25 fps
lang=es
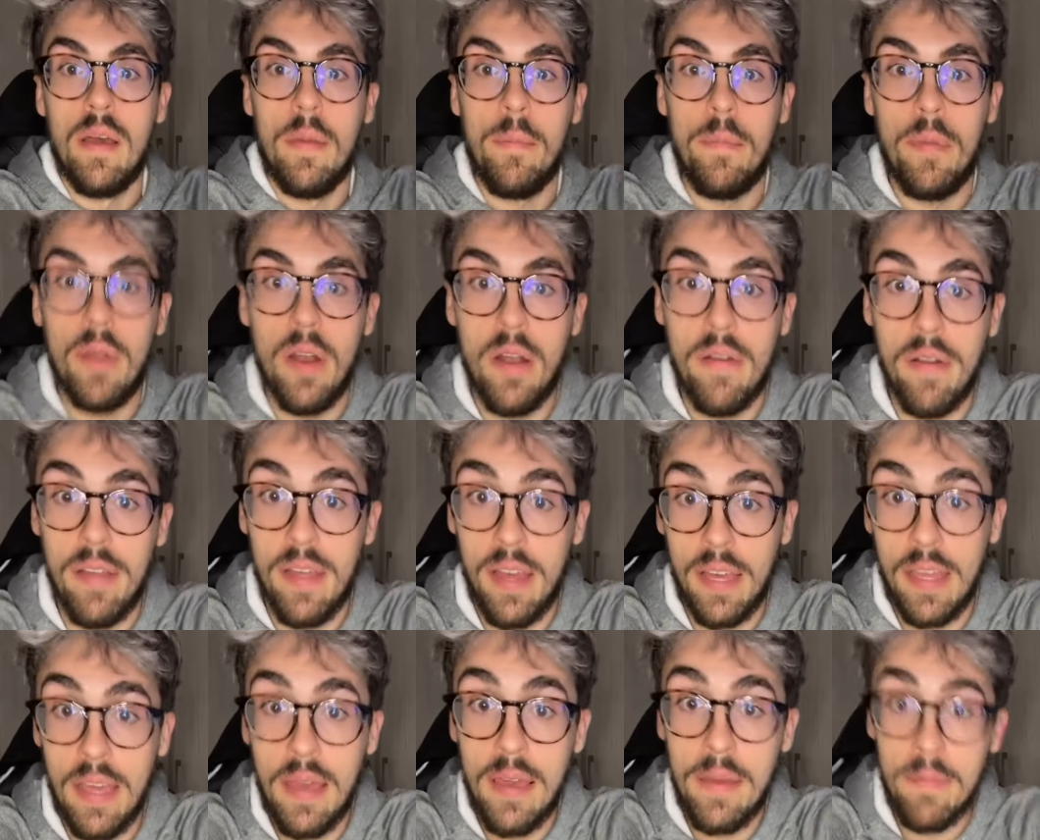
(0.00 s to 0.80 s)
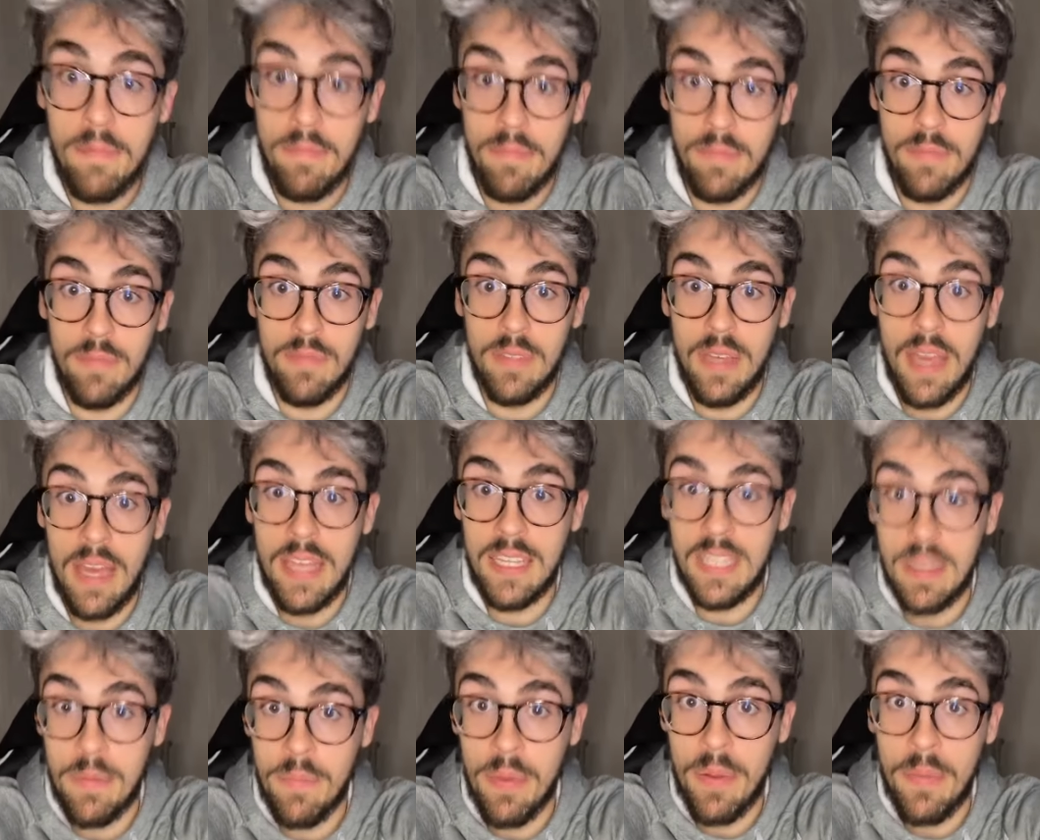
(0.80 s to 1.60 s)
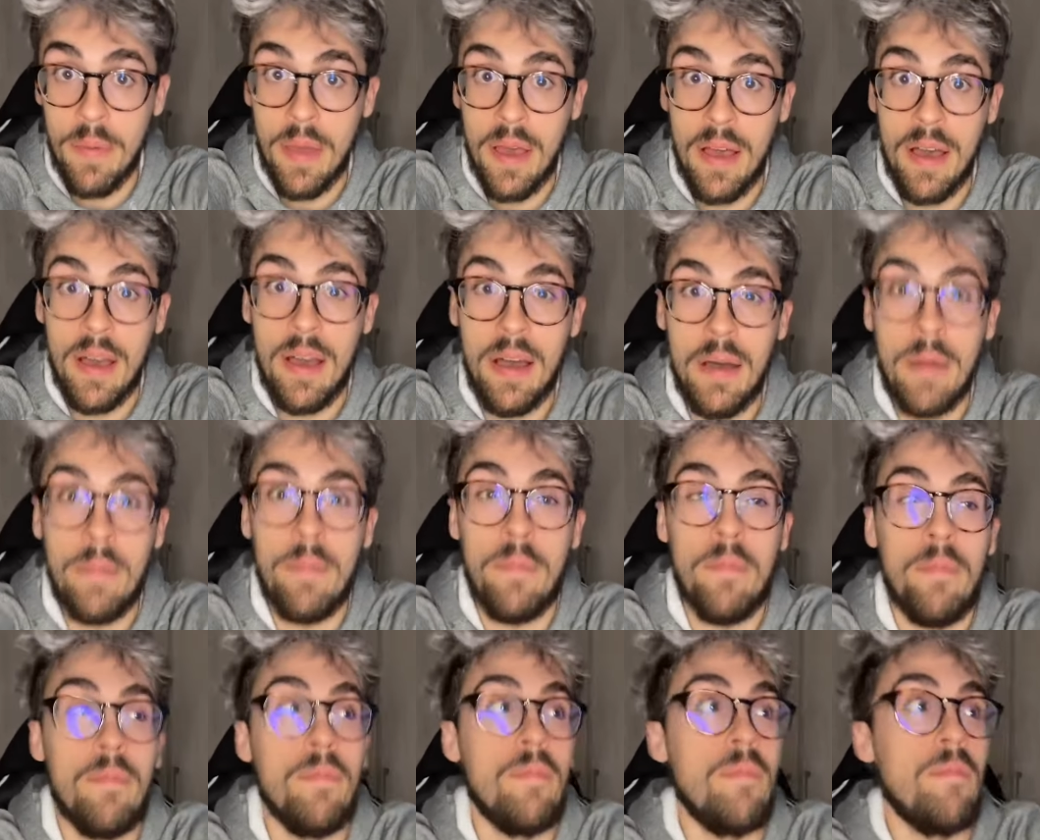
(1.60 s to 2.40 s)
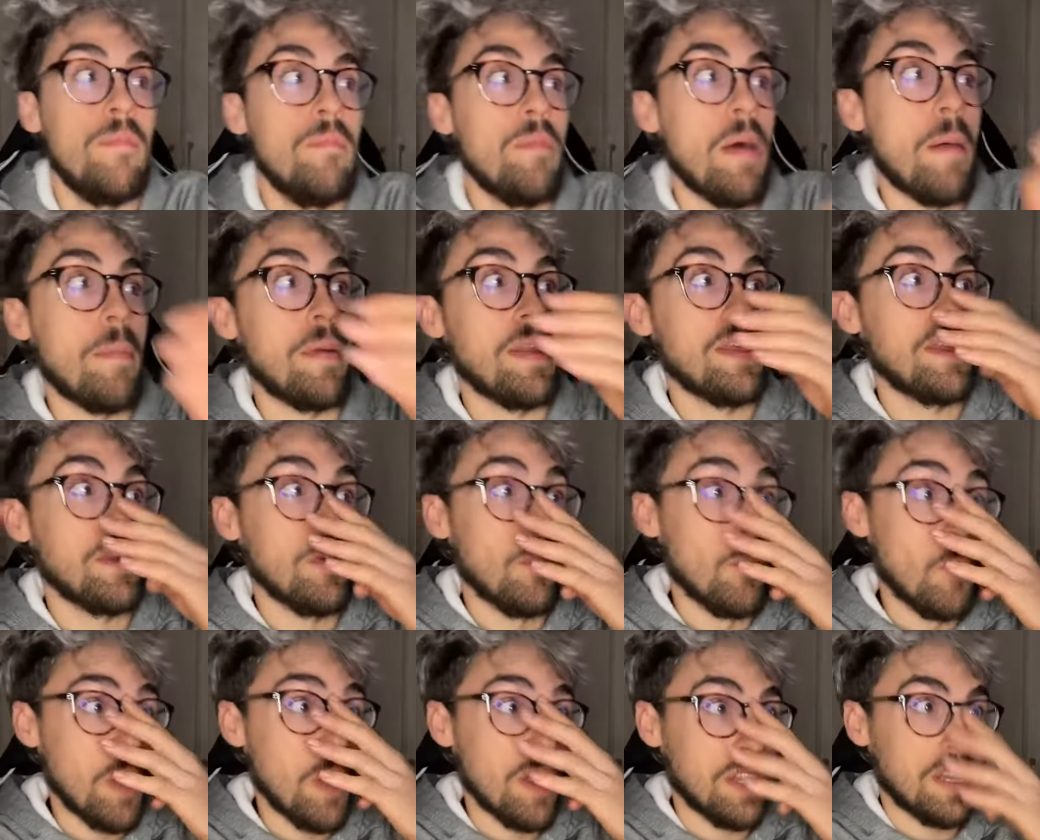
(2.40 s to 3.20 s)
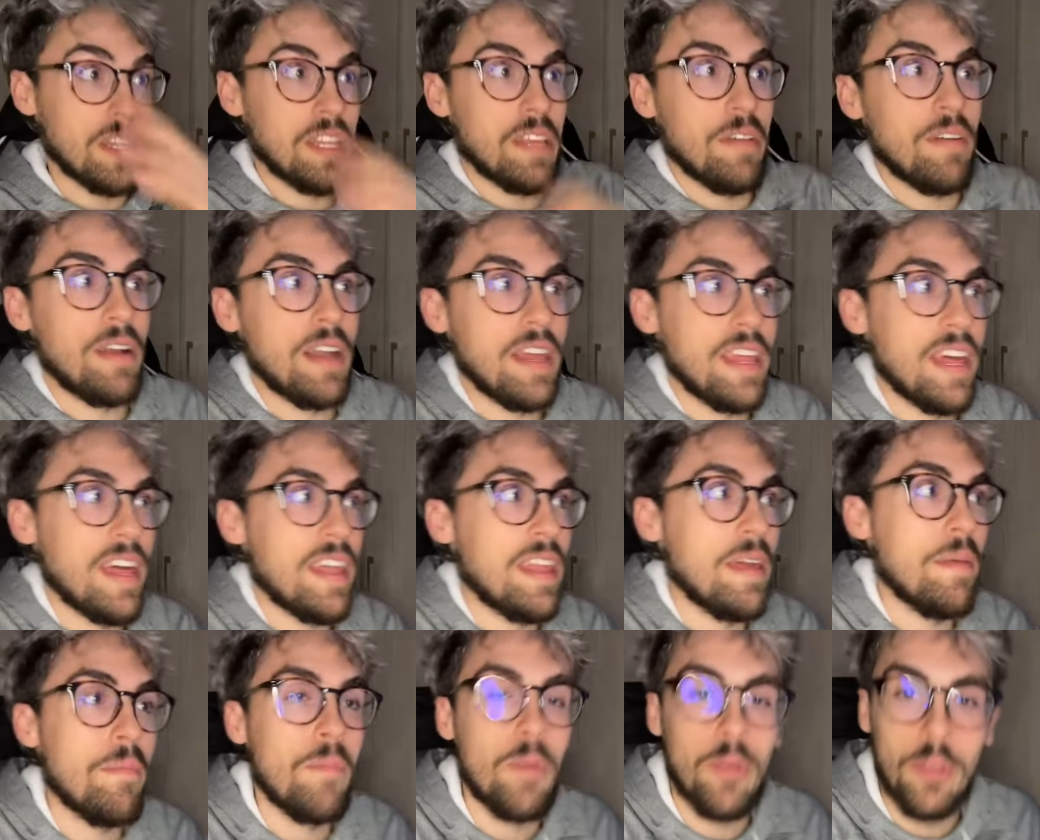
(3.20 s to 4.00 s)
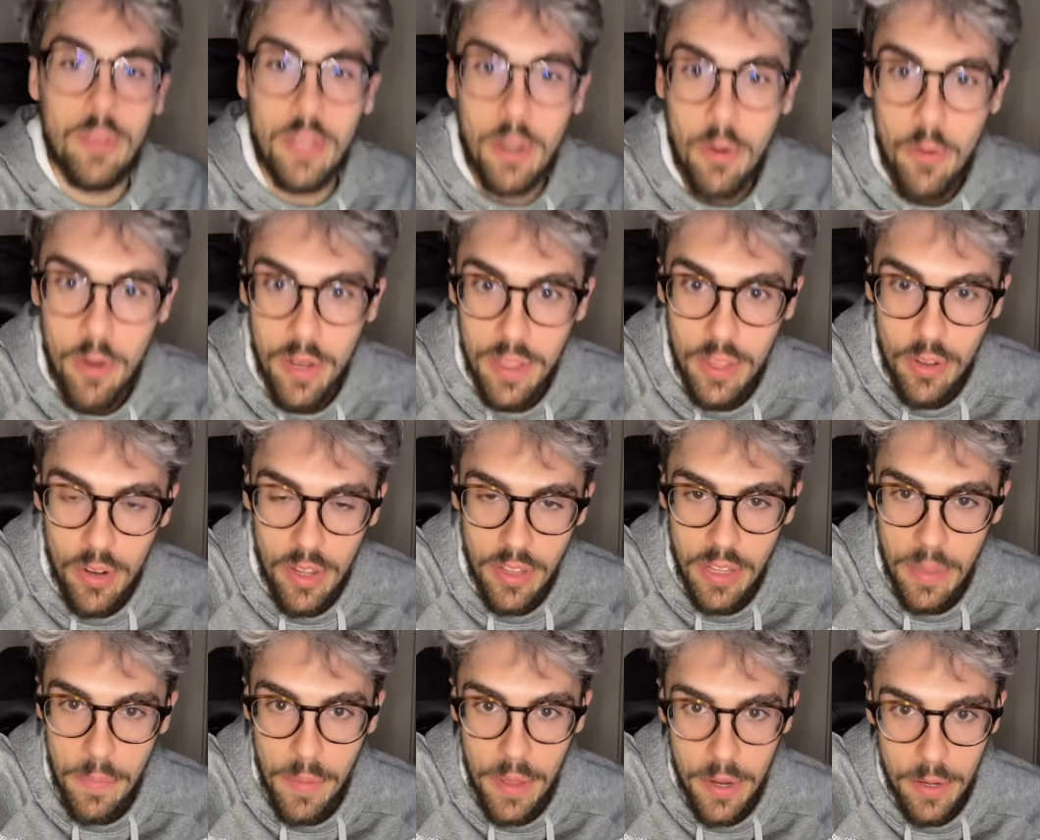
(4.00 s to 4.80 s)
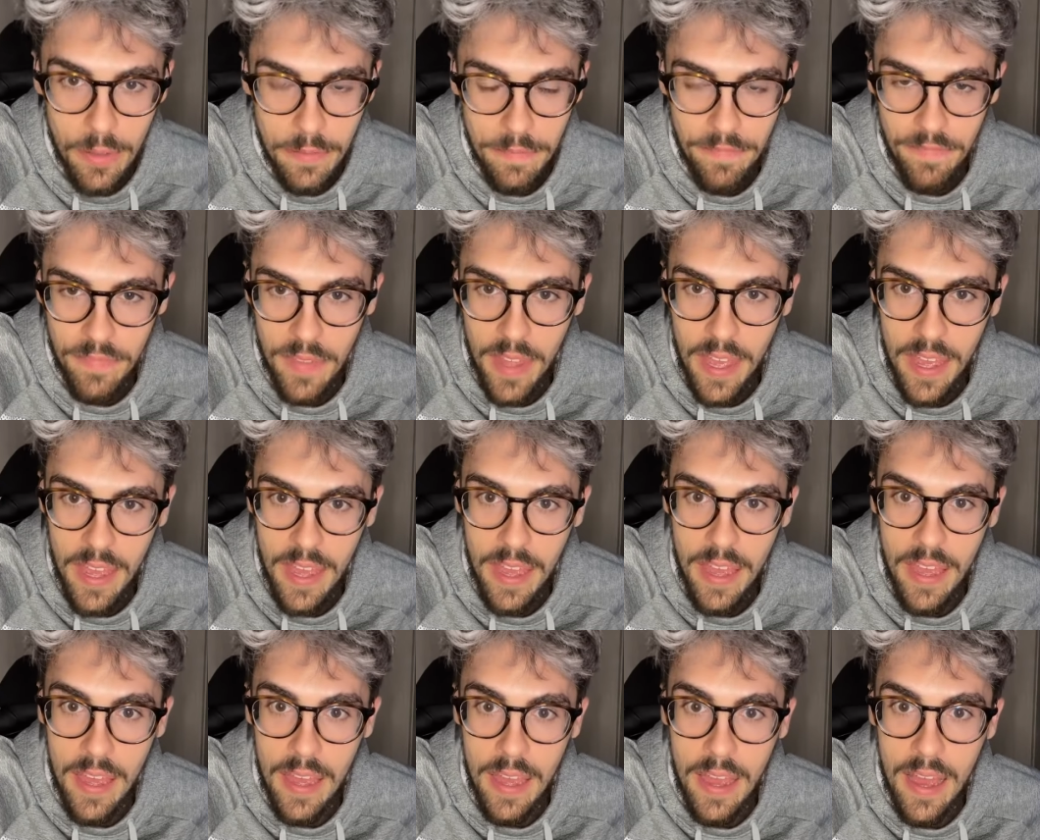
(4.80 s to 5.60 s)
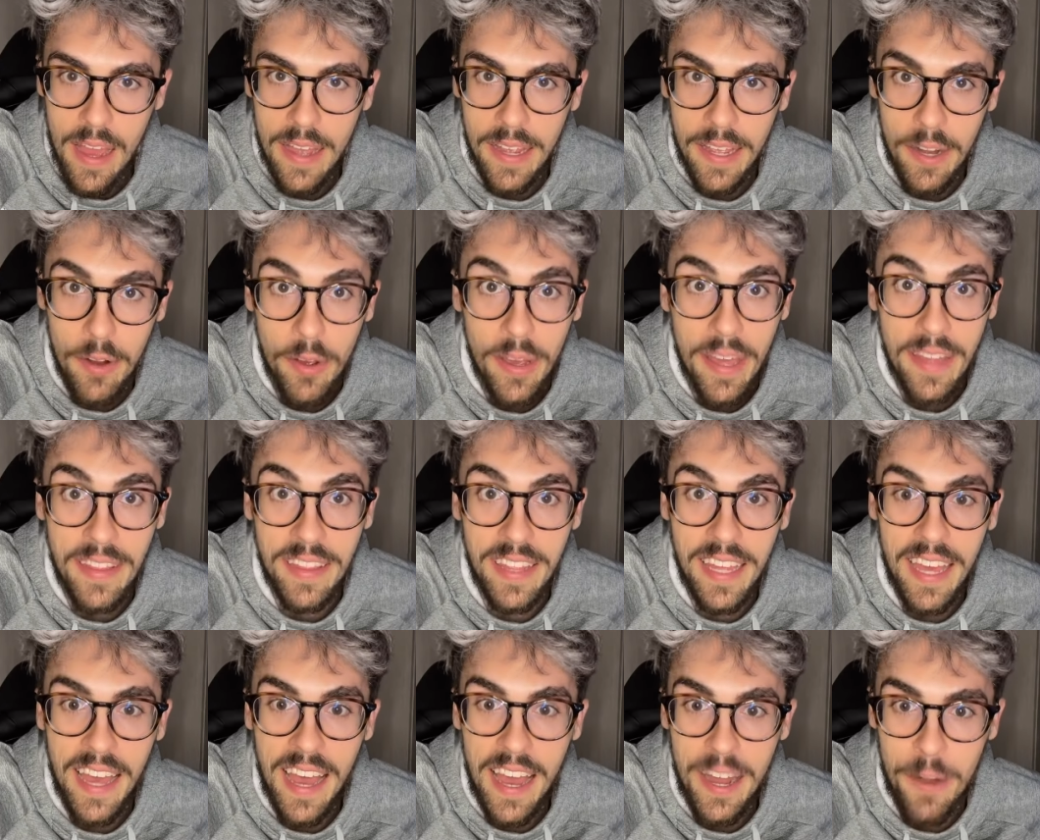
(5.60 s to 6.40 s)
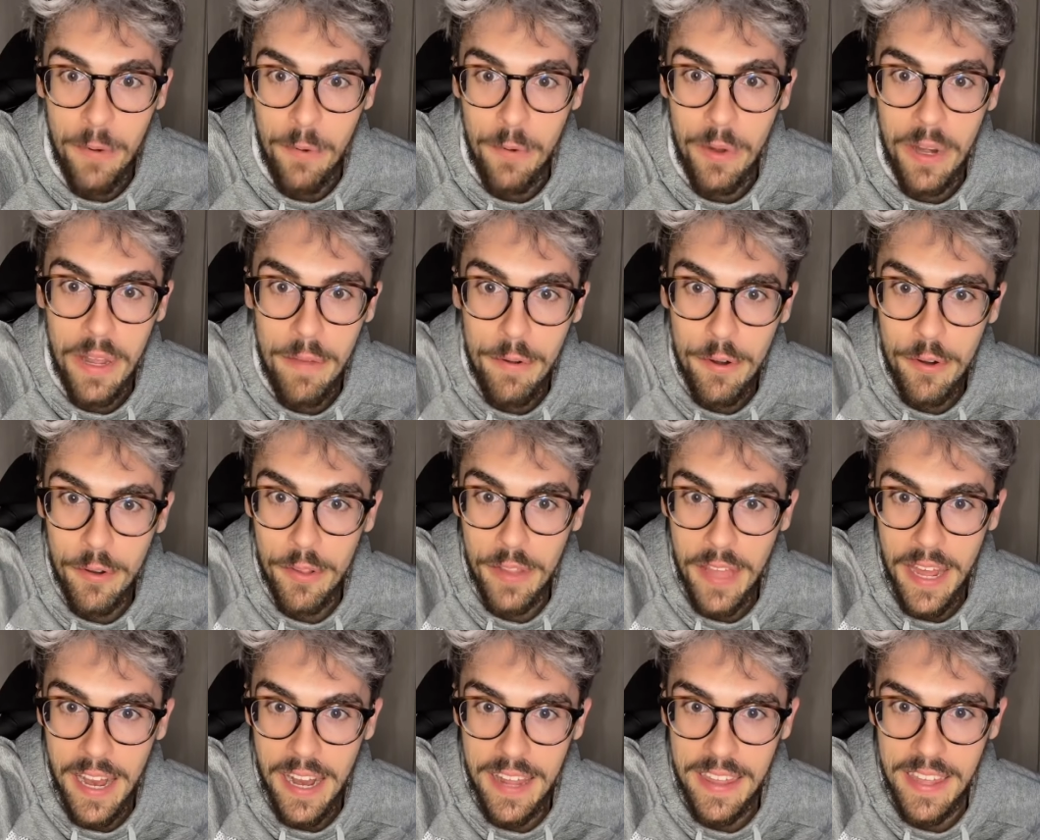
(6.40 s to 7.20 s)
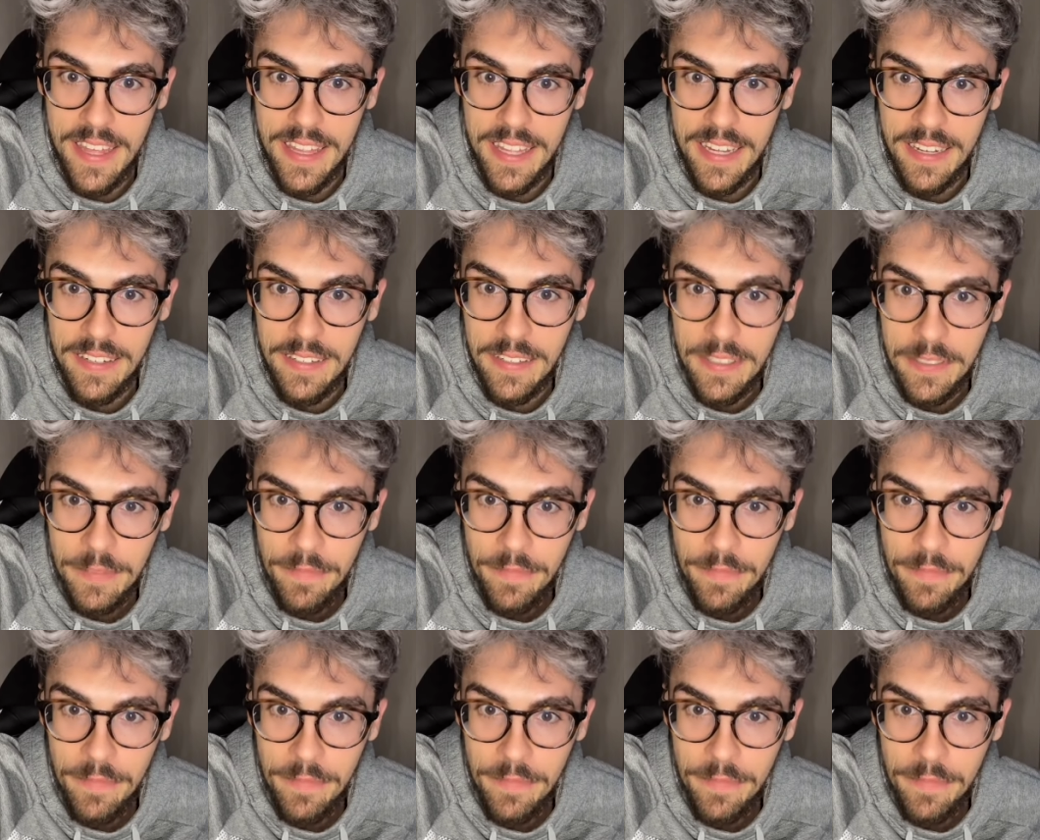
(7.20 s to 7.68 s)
Pero la verdad que eh, siempre me ha, parecido muy atractiva la idea de montar un restaurante, pero eh, creo que antes haré un libro de recetas.